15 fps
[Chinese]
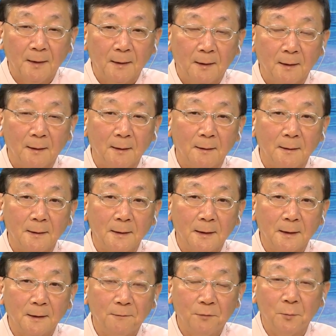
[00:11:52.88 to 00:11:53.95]
呃，一
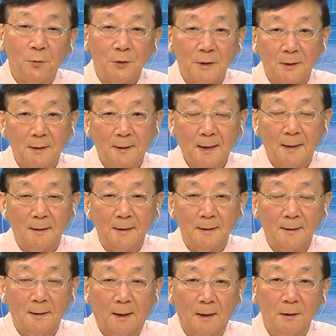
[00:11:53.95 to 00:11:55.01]
个父母亲带着自
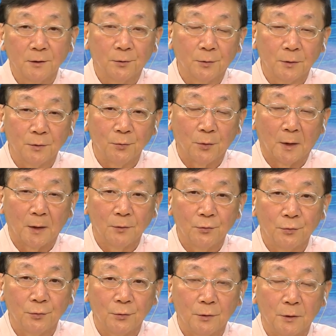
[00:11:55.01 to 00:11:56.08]
己的儿子或者女儿
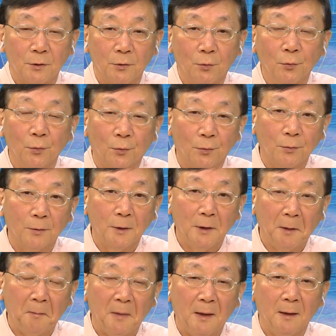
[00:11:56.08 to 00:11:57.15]
去游泳，
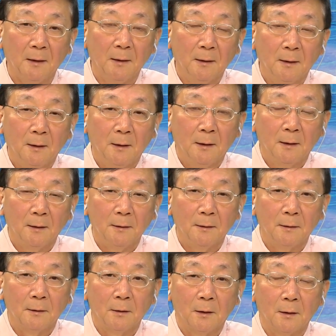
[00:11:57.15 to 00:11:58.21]
那么，
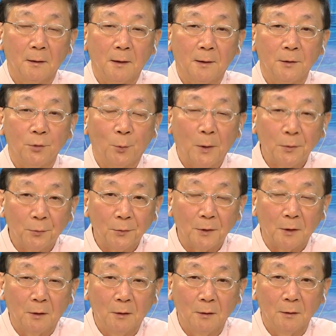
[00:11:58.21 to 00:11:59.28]
那游完泳
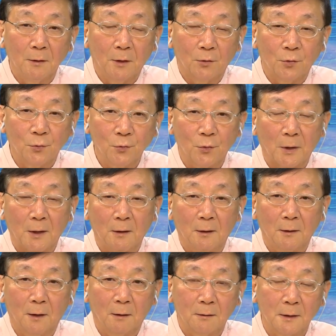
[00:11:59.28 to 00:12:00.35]
以后要冲水，
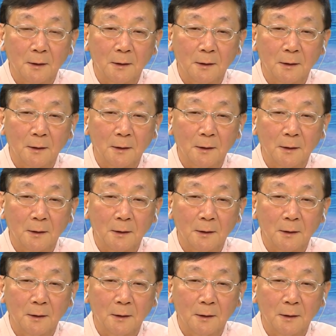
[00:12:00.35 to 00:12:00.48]
要到这